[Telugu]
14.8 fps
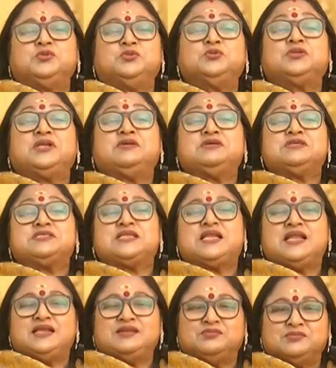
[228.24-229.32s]
నూతన
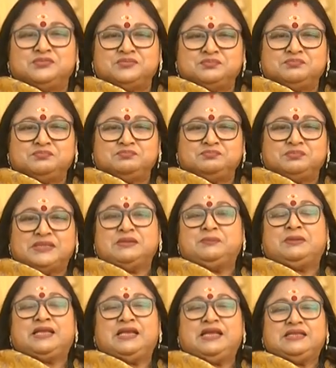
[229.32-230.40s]
వస్త్రాలను పెద్ద
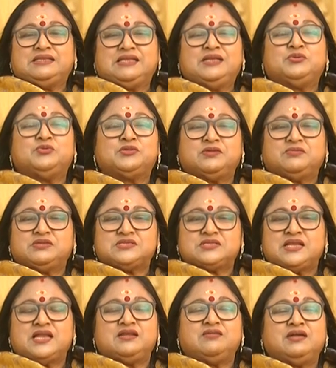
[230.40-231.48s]
పిల్లలైతే నూతన
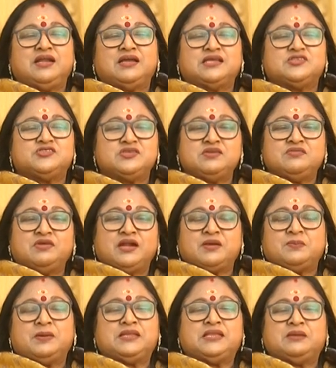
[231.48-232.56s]
వస్త్రాలను వాళ్ళకి ఇచ్చి
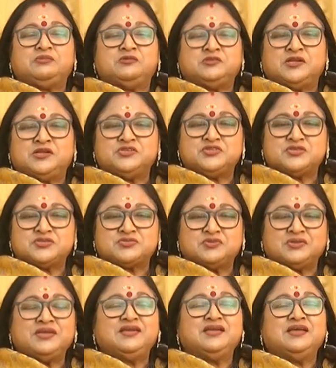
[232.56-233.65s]
వాళ్ళకి పాదాభివందనం
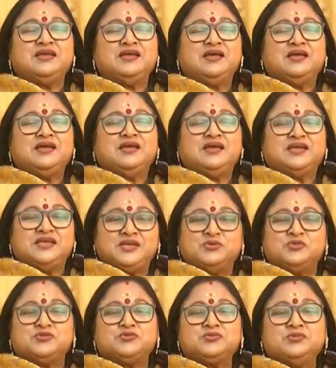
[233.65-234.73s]
చేసుకుని
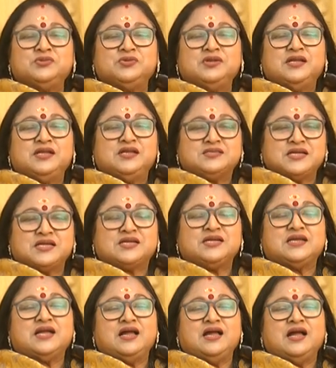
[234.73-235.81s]
ఈరోజు
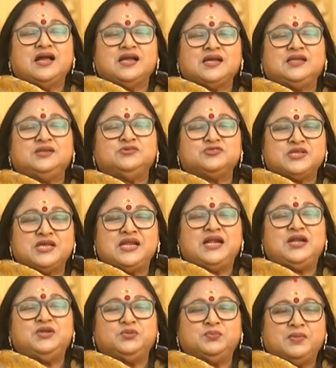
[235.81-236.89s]
చక్కగా అక్కలు
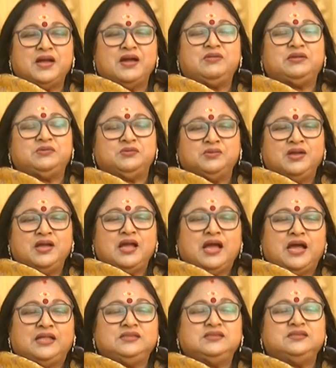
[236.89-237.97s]
చెల్లెళ్ళు బావలు
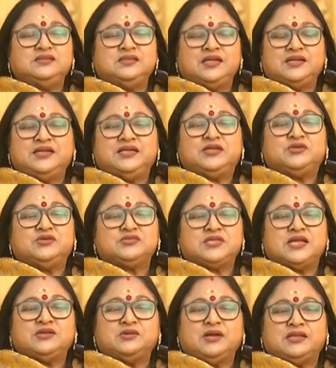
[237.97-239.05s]
అందరి ఇంటికి
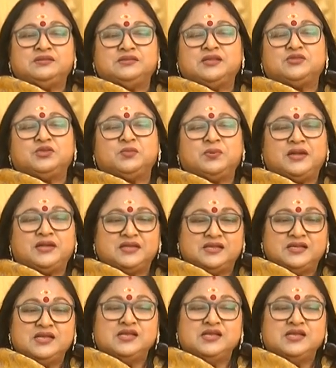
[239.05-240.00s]
వస్తారు అందరితో పాటు